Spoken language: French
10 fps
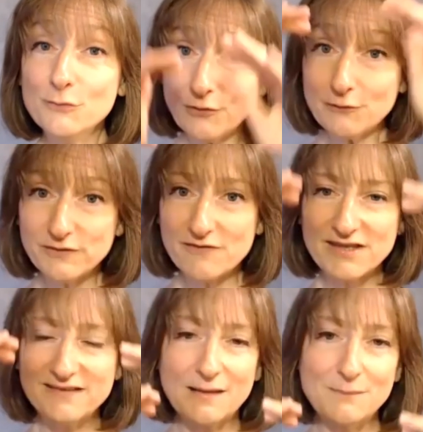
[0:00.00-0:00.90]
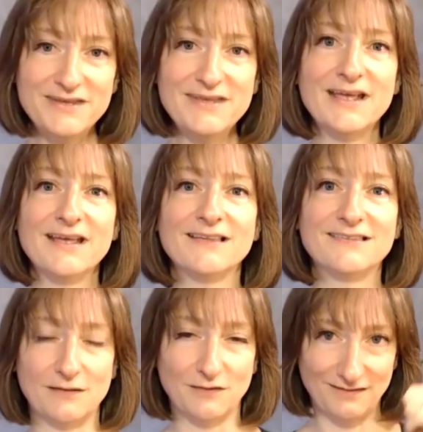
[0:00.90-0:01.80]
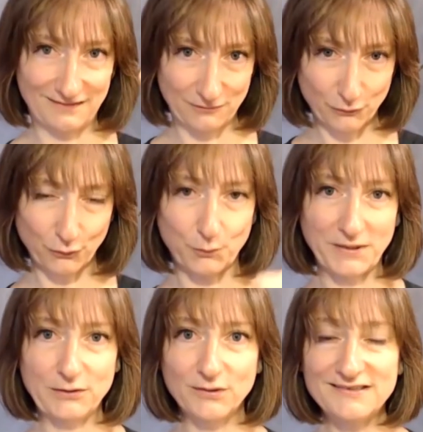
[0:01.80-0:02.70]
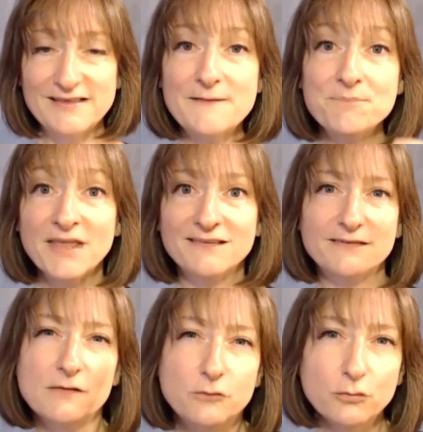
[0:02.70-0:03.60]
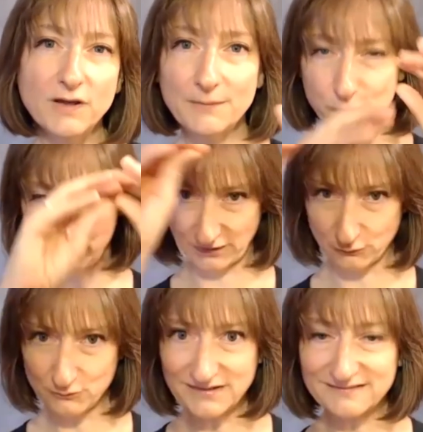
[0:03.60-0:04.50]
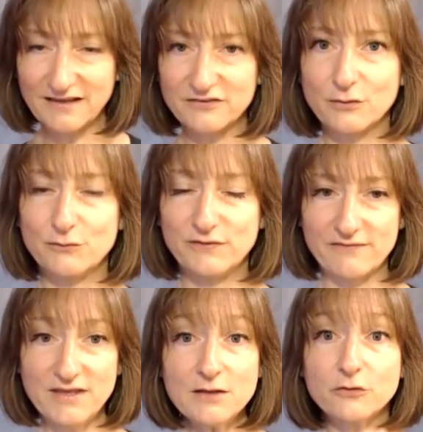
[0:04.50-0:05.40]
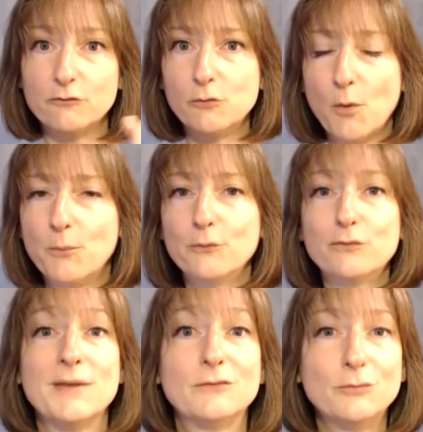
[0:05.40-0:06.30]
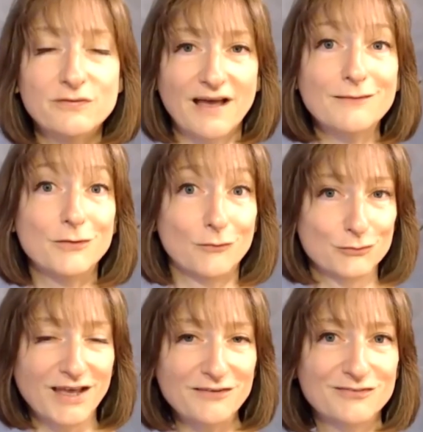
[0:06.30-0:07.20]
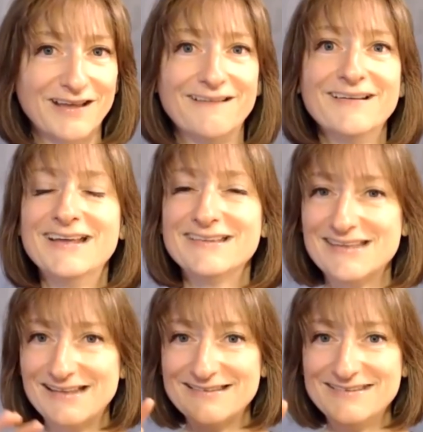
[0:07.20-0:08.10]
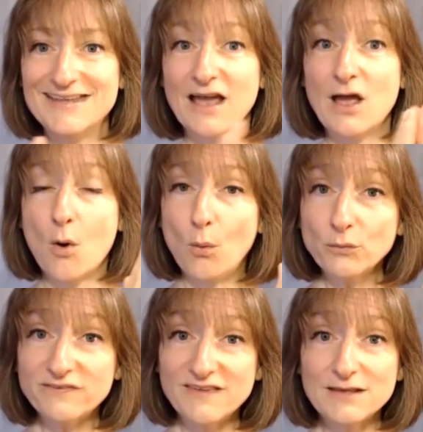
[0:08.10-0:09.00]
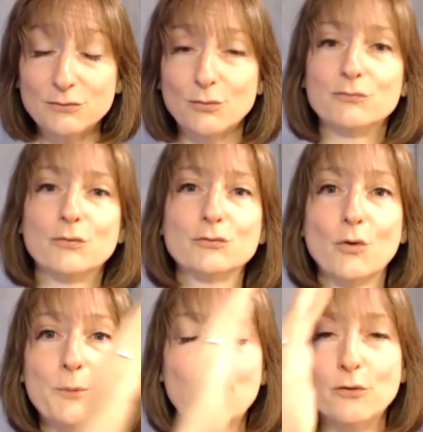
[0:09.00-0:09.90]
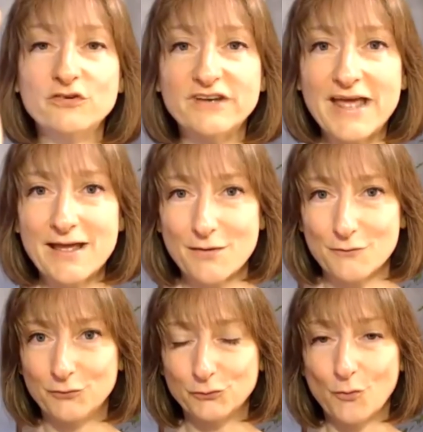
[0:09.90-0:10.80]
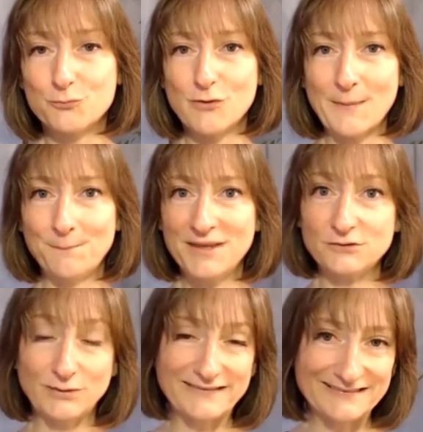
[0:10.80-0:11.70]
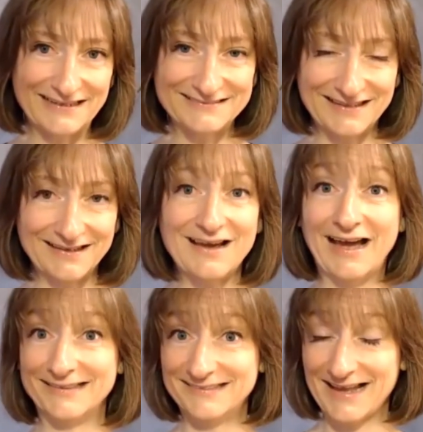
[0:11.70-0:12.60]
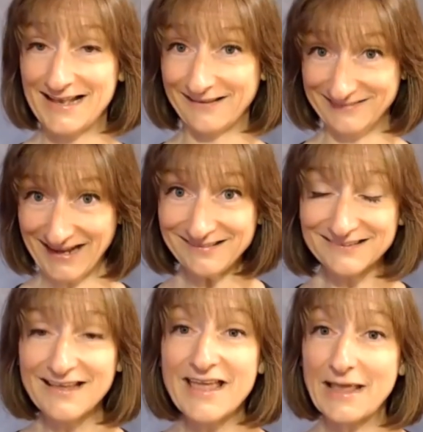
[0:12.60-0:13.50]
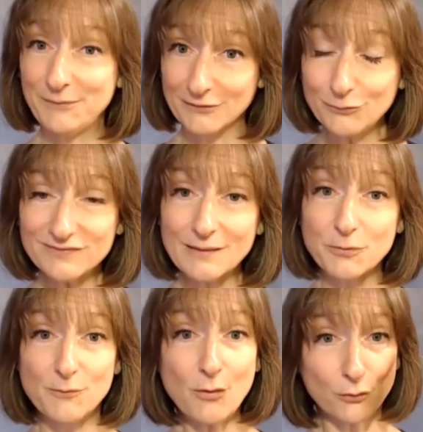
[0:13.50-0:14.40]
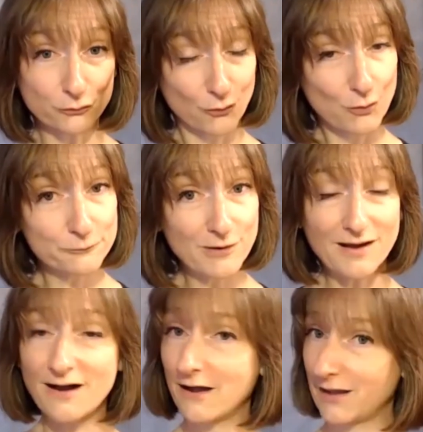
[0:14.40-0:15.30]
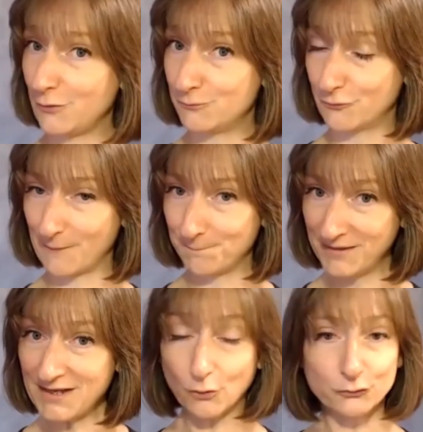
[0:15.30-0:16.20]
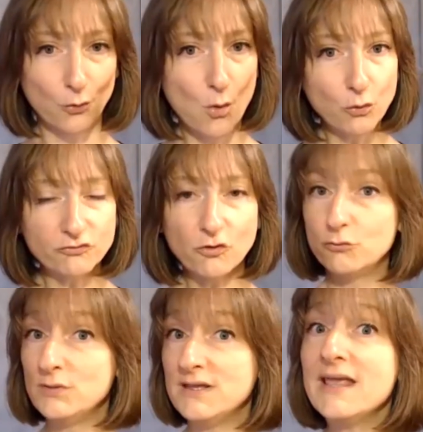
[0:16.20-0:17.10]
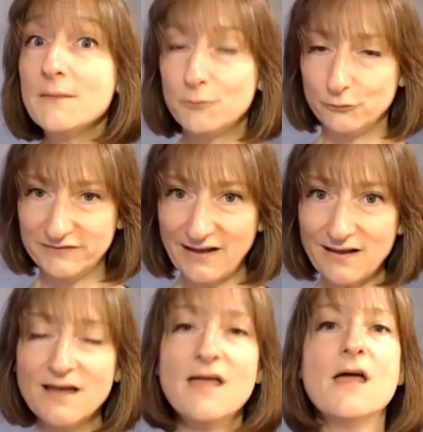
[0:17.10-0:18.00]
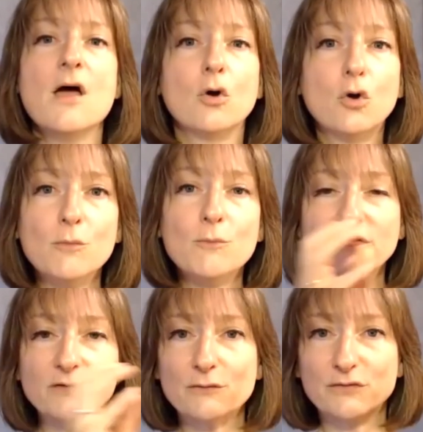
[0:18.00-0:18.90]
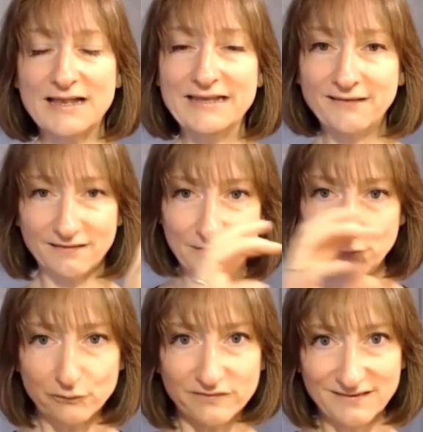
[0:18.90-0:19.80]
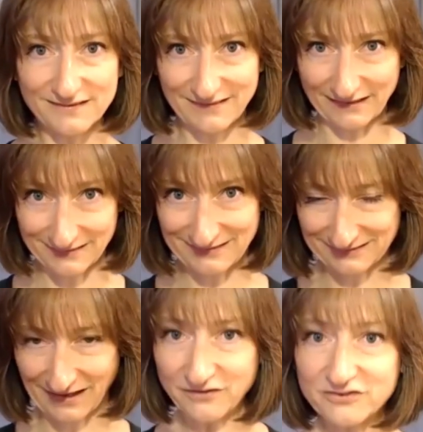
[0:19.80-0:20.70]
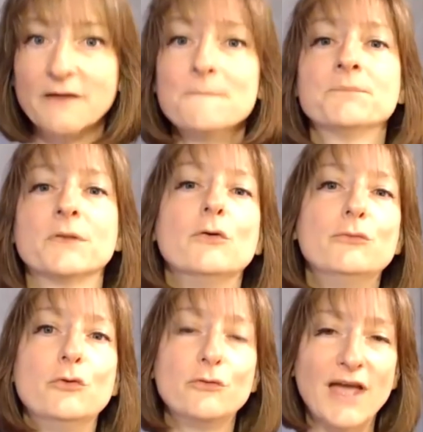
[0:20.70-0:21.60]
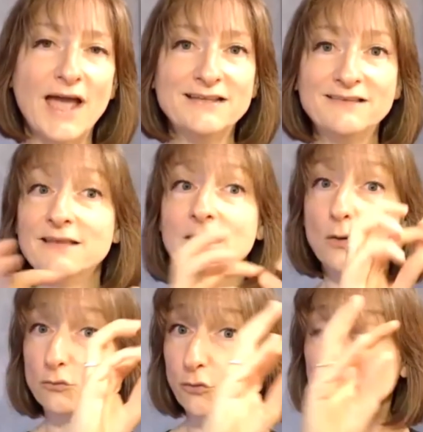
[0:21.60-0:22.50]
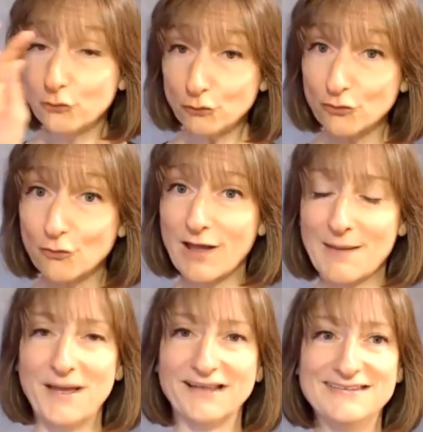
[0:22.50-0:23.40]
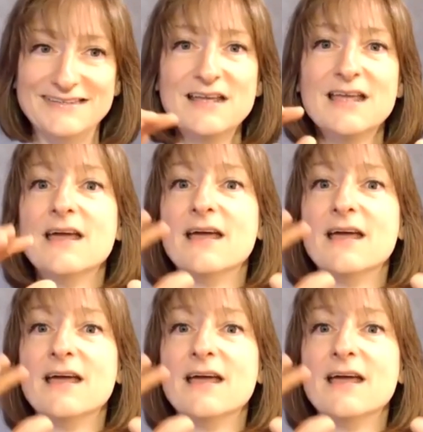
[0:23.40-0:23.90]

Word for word: une fois que vous avez établi cet ordre de priorité, cette durée pour chacune des tâches que vous avez, je vous propose de mettre tout ça dans votre agenda. C'est-à-dire, on sait que votre projet, votre point B doit être atteint à telle date, et eh bien tout simplement, entre le point A et le point B, entre aujourd'hui et plus tard, comment est-ce que vous allez caser toutes ces, tâches que vous devez réaliser dans ce temps imparti